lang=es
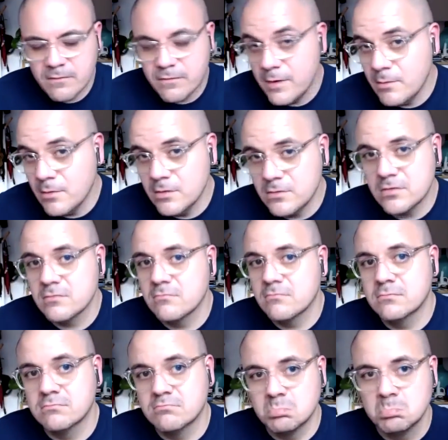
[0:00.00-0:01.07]
FreeBots,
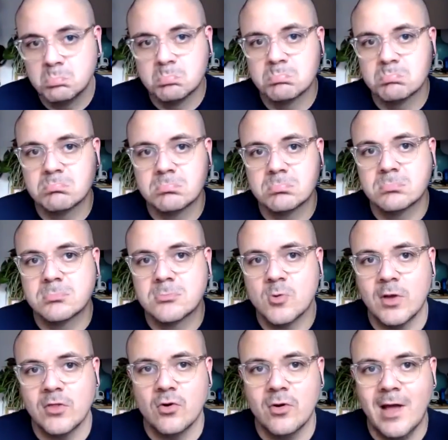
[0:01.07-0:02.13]

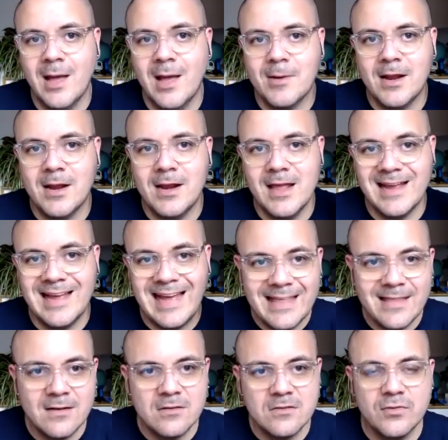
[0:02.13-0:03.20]
cuando abran la caja
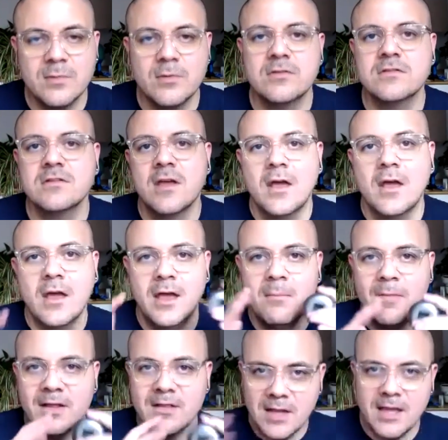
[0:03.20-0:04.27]
de los FreeBots en
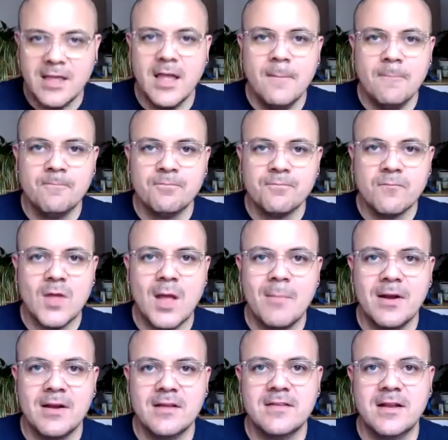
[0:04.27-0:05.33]
pantalla,
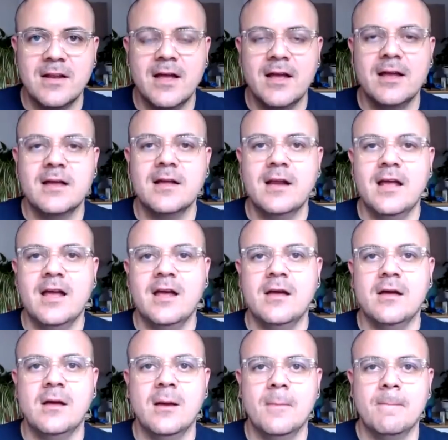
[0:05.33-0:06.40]
aparecerá
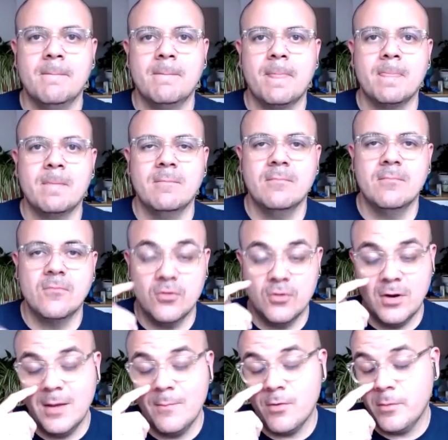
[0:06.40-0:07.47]
la, cuando
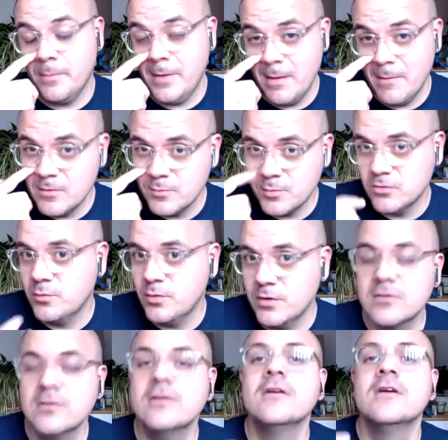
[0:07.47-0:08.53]
lo hagan por primera vez, por
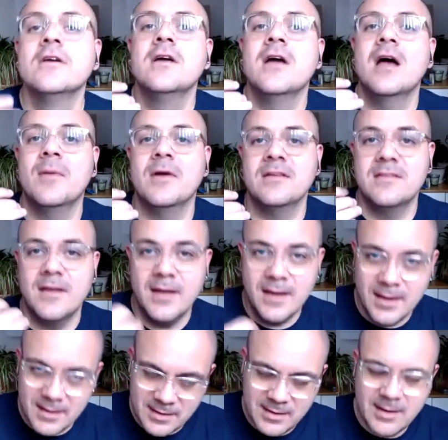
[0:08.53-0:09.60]
supuesto,
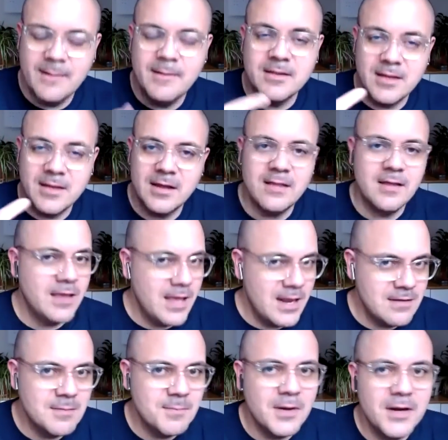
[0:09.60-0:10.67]
aparecerá la ventana de
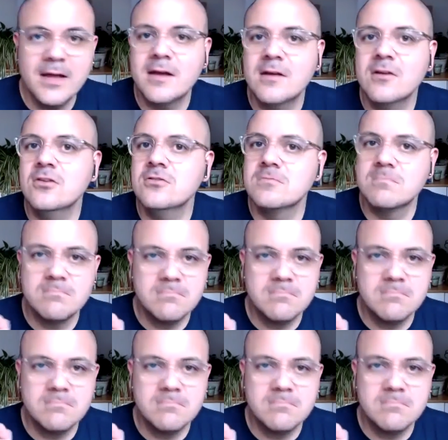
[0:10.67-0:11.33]
¿quieres emparejarlos?